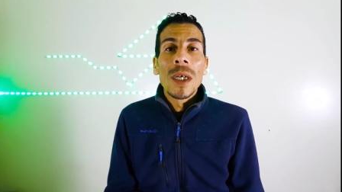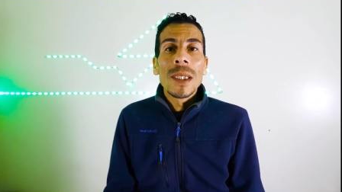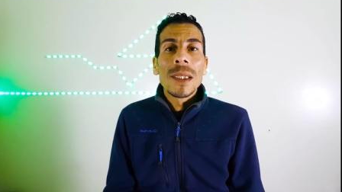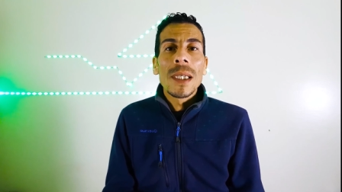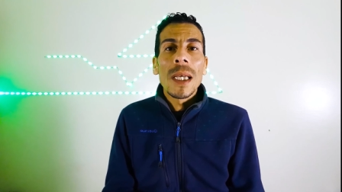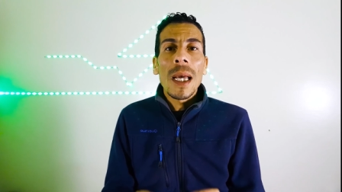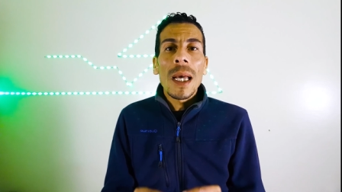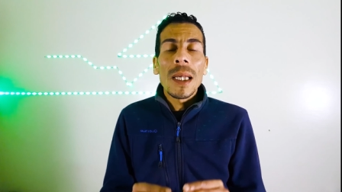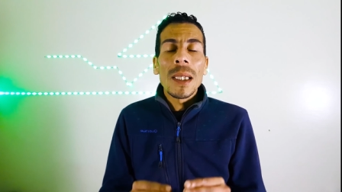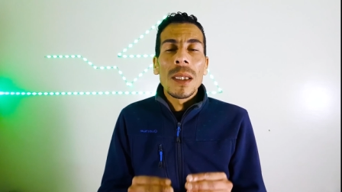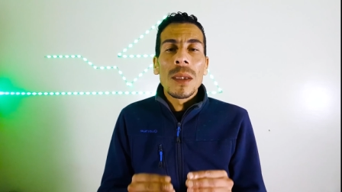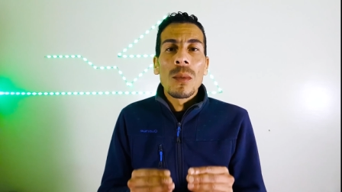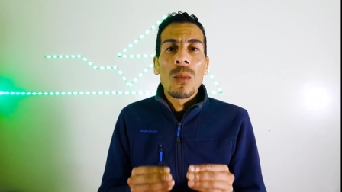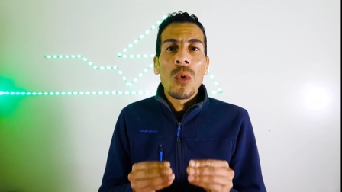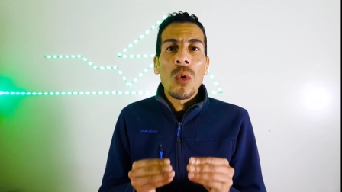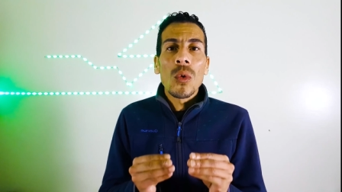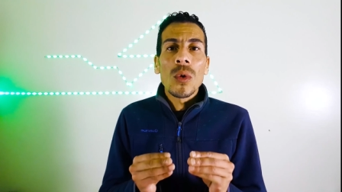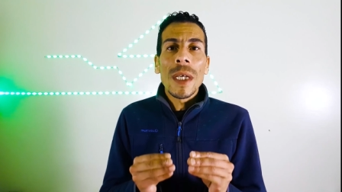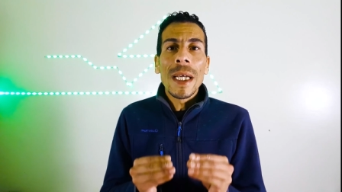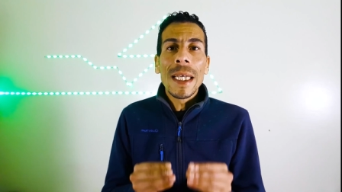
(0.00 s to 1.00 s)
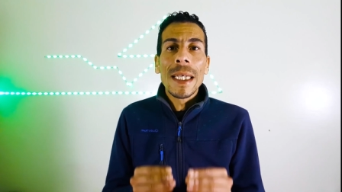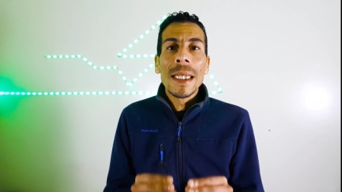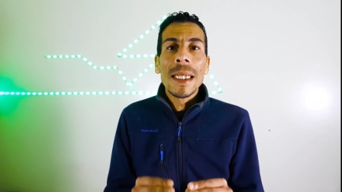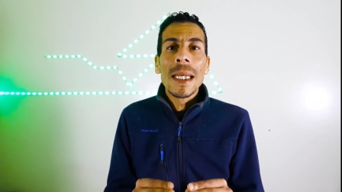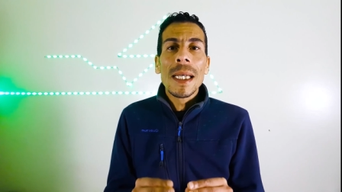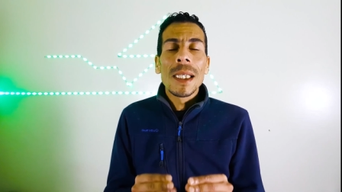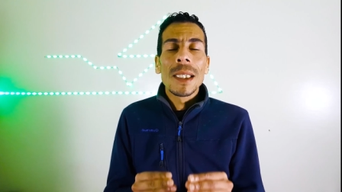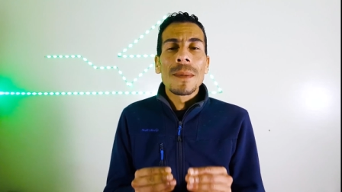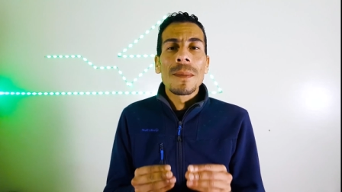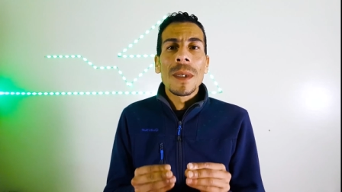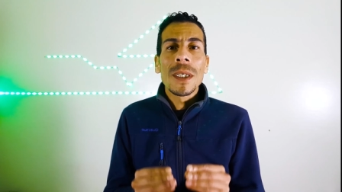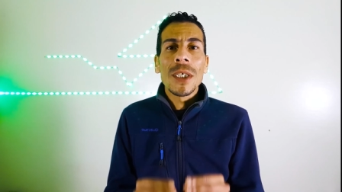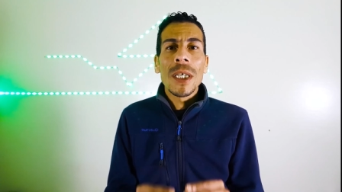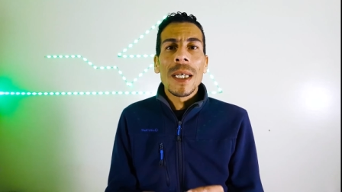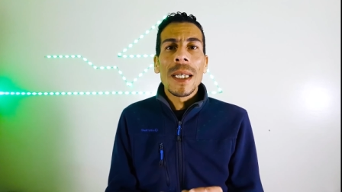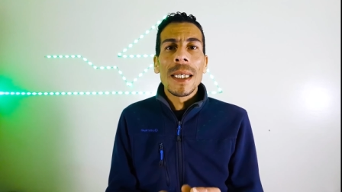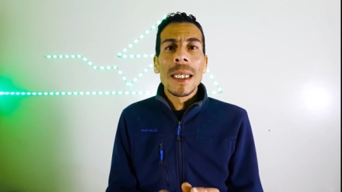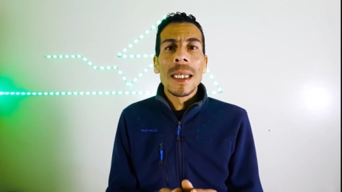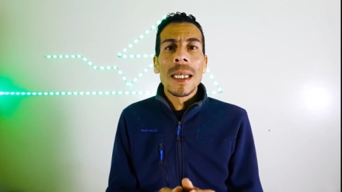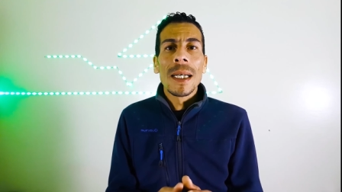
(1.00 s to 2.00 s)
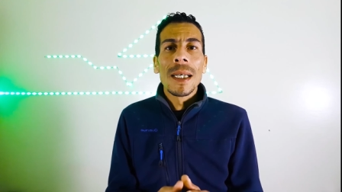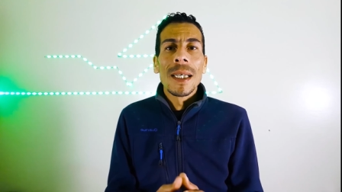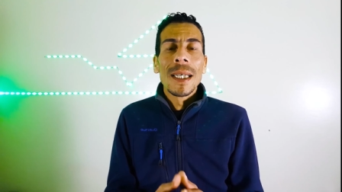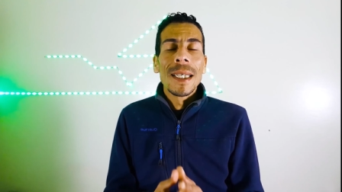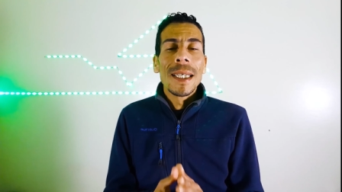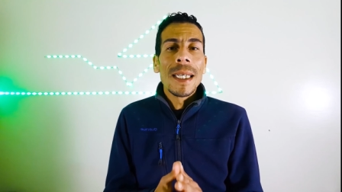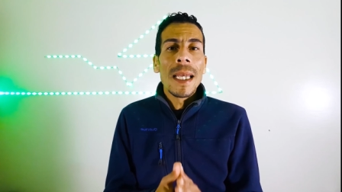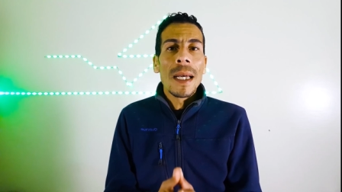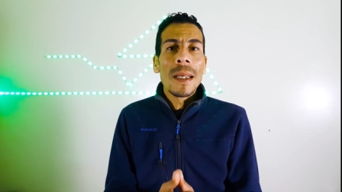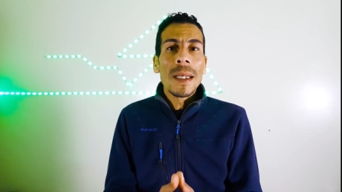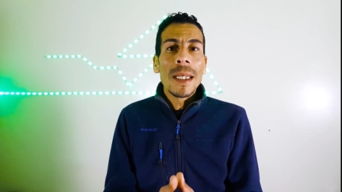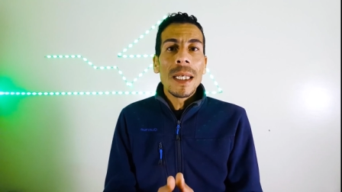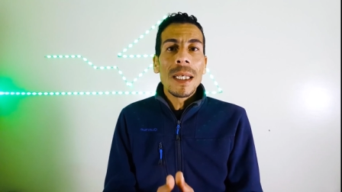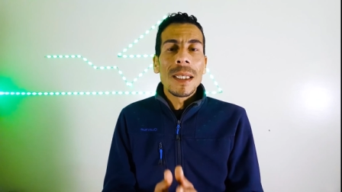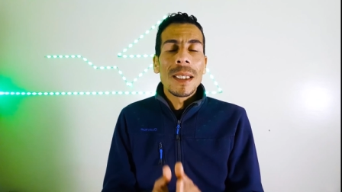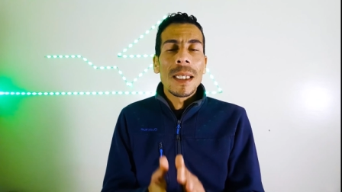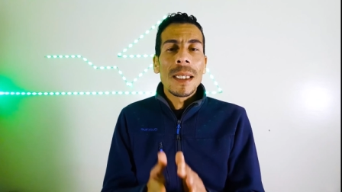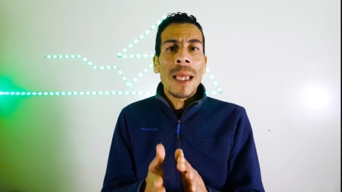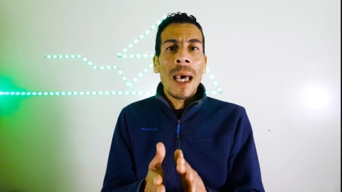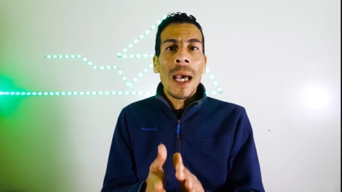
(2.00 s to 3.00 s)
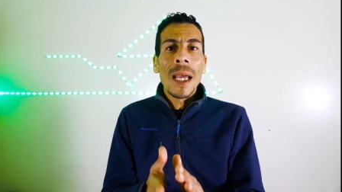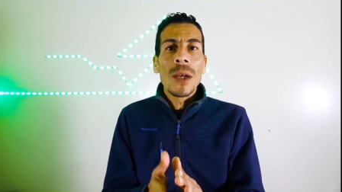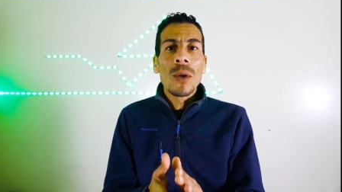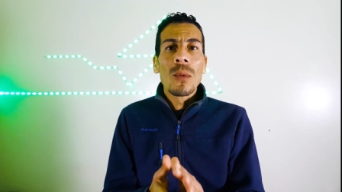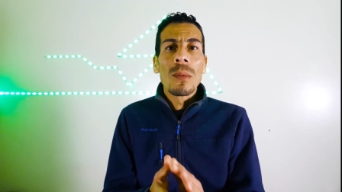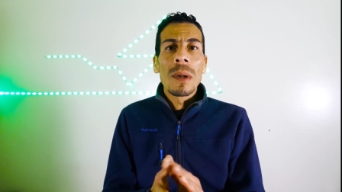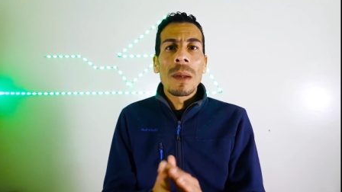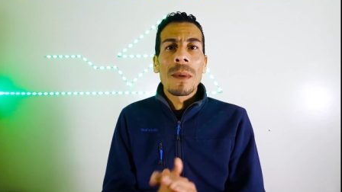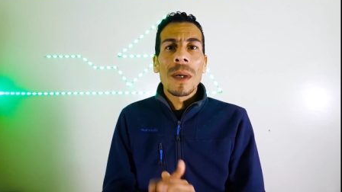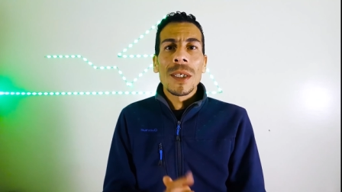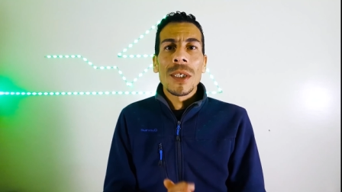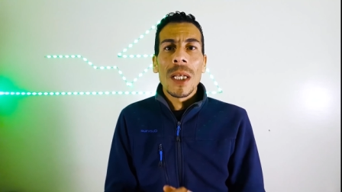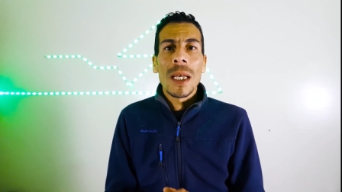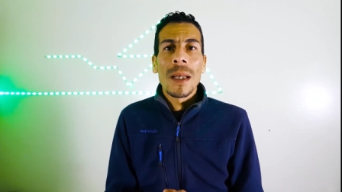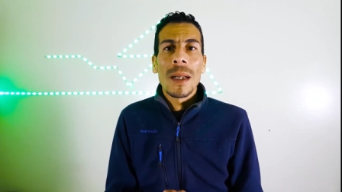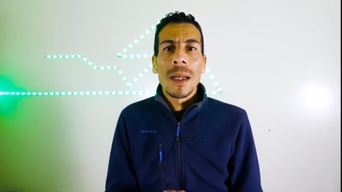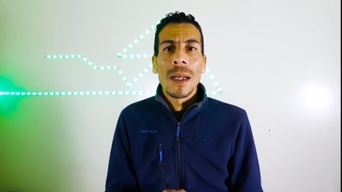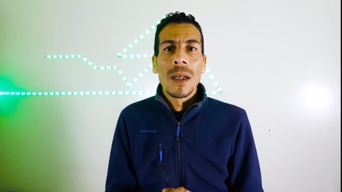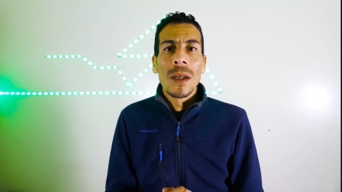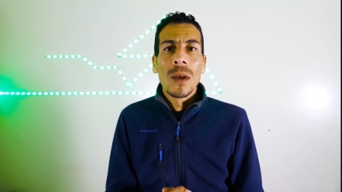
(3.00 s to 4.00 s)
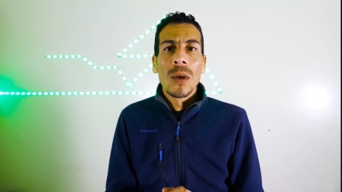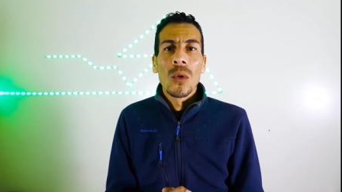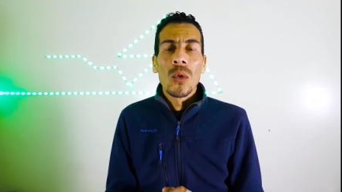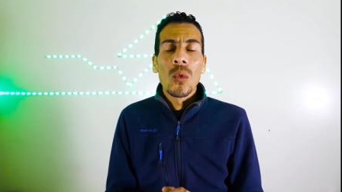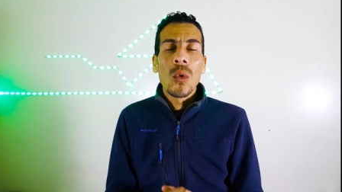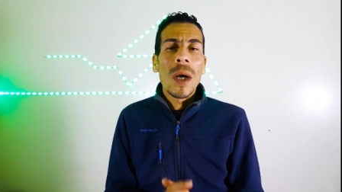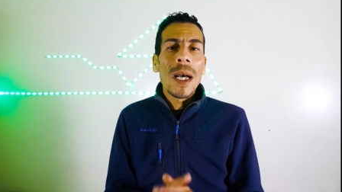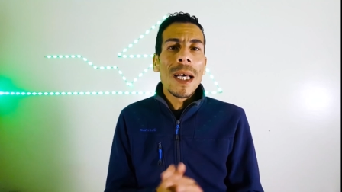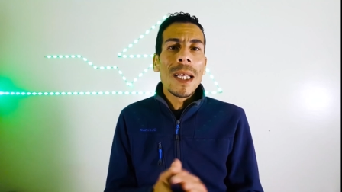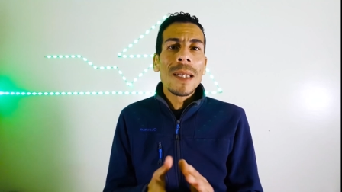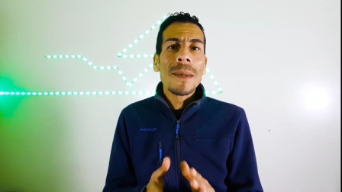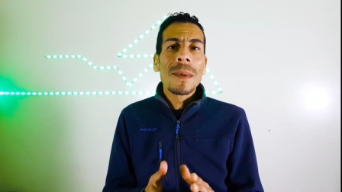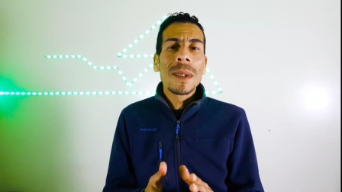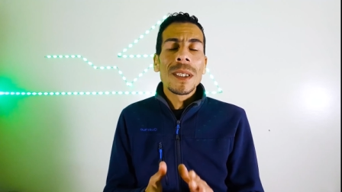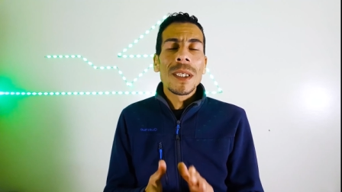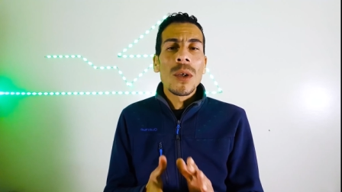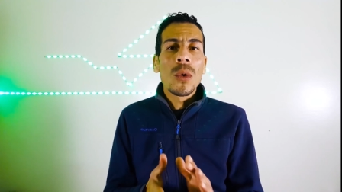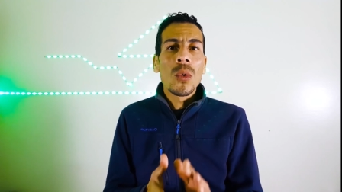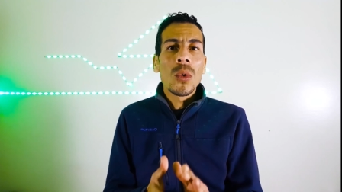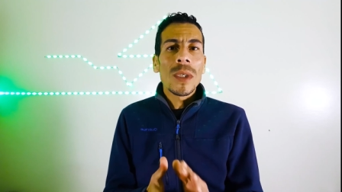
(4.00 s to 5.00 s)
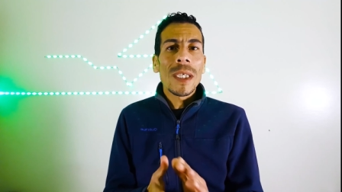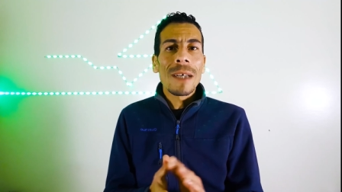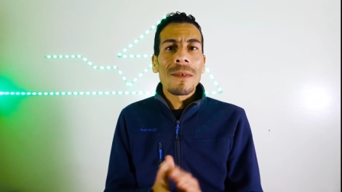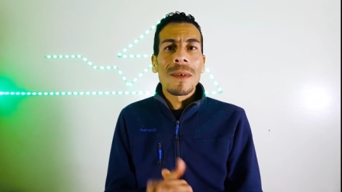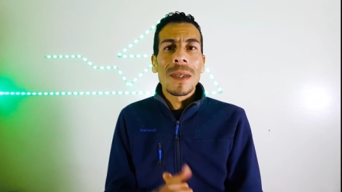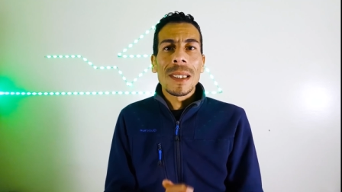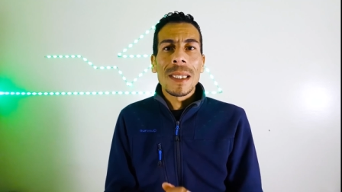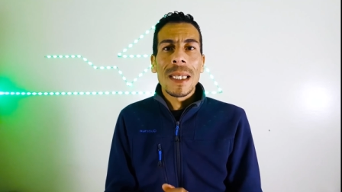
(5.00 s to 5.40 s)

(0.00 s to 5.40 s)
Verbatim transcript: تقدموا اضحيات بشريه يعني تضحيوا بالبشر وغالبا تيكون طفل